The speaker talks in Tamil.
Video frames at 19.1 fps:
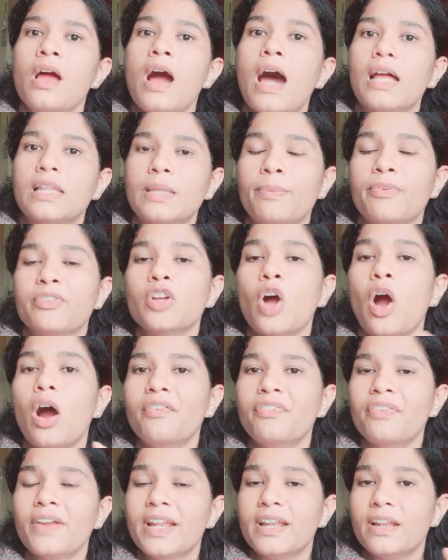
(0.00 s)
அது இப்போ வந்து
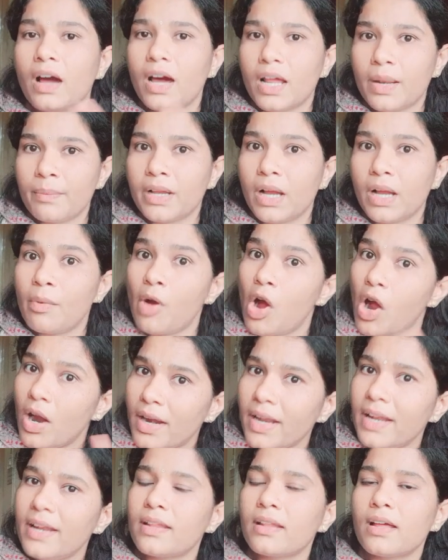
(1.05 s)
ஆஃப்லைனில் ஆரம்பிக்காமல்
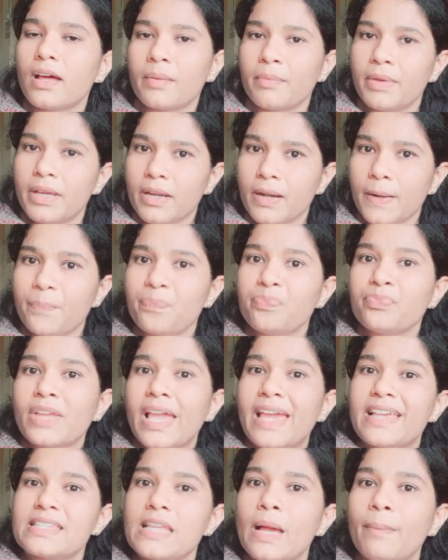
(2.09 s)
ஆன்லைனில் தான் ஆரம்பிக்கிறாங்க
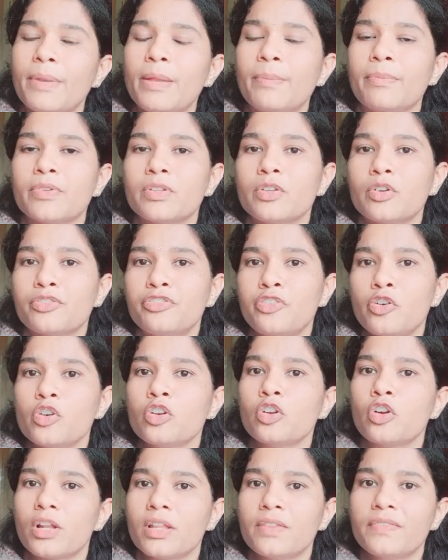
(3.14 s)
எக்ஸாம்பிள் இப்போ வந்து ஒரு ஃபோன்
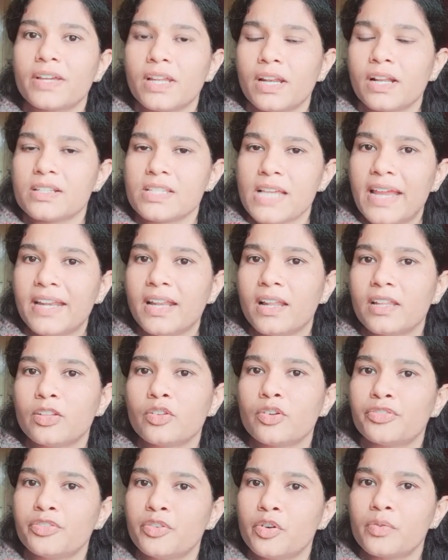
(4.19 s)
கொண்டாந்து விற்கிறாங்க
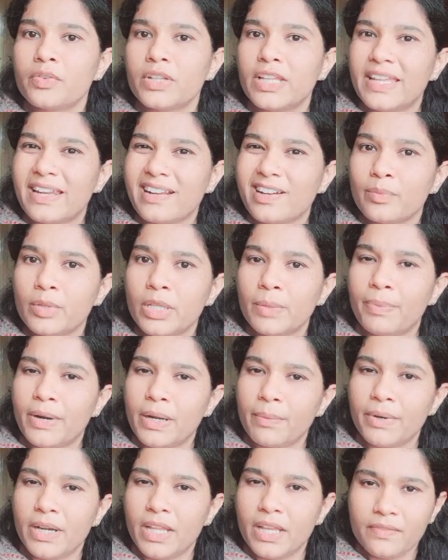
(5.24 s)
சைனாலேருந்து ஒரு ஃபோன் வந்து இறக்குமதி
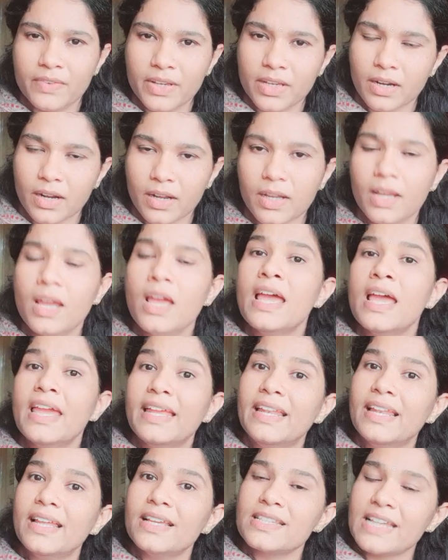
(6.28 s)
பண்ணப்பட்டு இங்கே விற்கிறாங்க
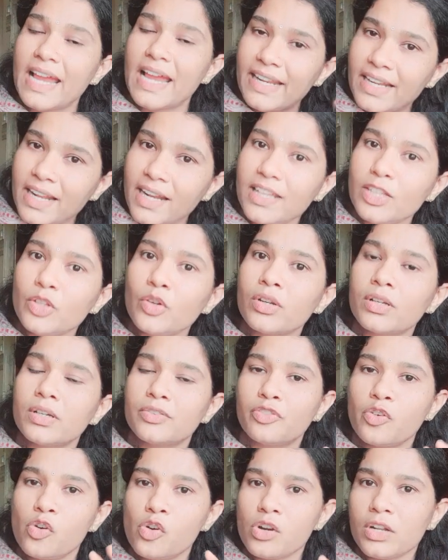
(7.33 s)
இல்லை சைனாலேருந்து ஒரு
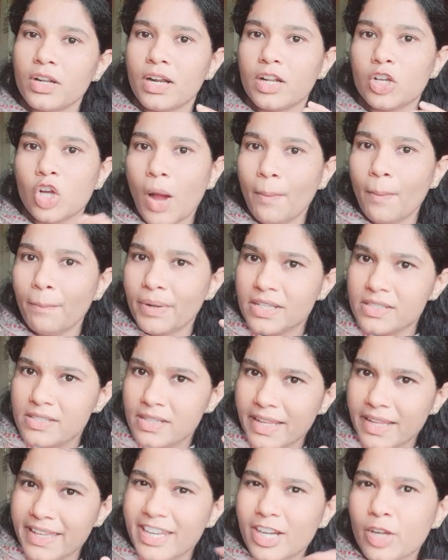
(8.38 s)
ஃபோனுக்கான காம்பனன்ஸ்
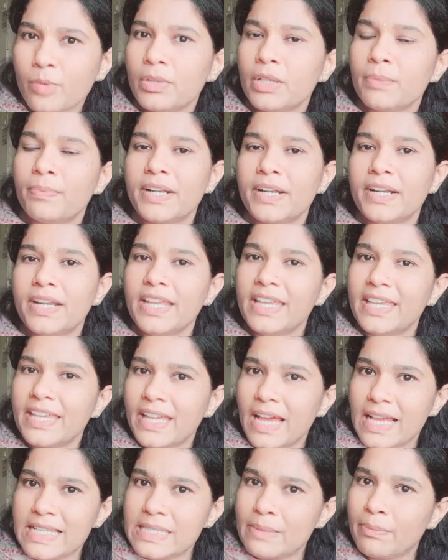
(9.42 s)
எல்லாம் இறக்குமதி பண்ணிவிட்டு
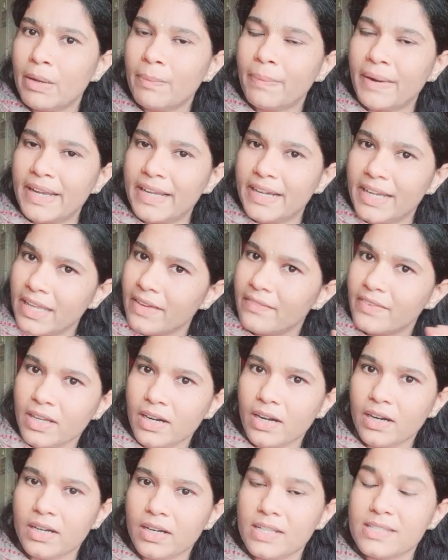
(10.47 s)
இங்கே அசம்பிள் பண்ணிவிட்டு இங்கே
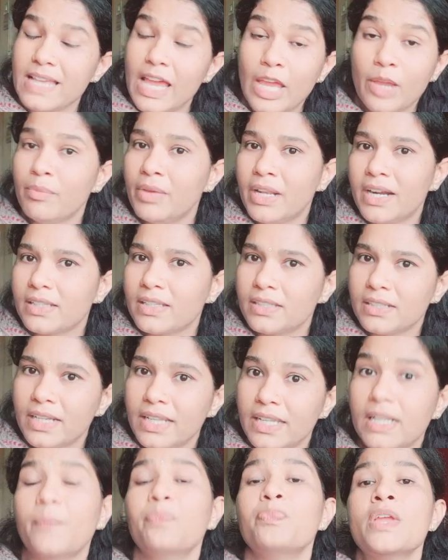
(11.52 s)
விற்கிறாங்கன்னா சைமியில்
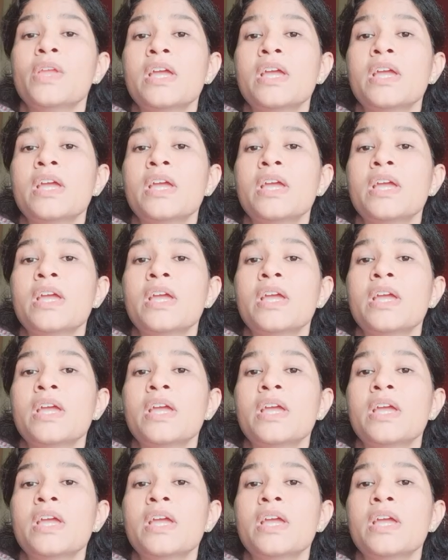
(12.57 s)
எடுத்துக்கிட்டிங்கன்னா